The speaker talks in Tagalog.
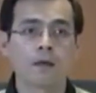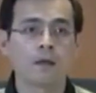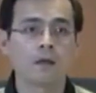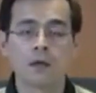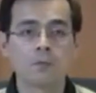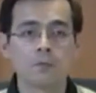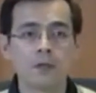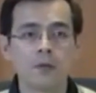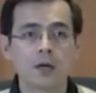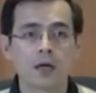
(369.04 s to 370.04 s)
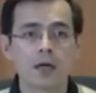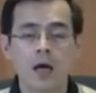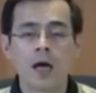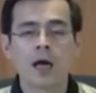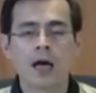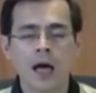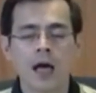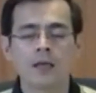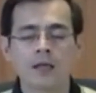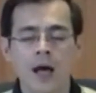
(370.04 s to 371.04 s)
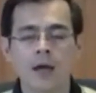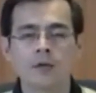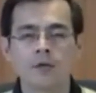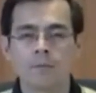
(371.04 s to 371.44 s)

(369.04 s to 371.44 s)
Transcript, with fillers: Hindi kayo pwede mag Kahit gano.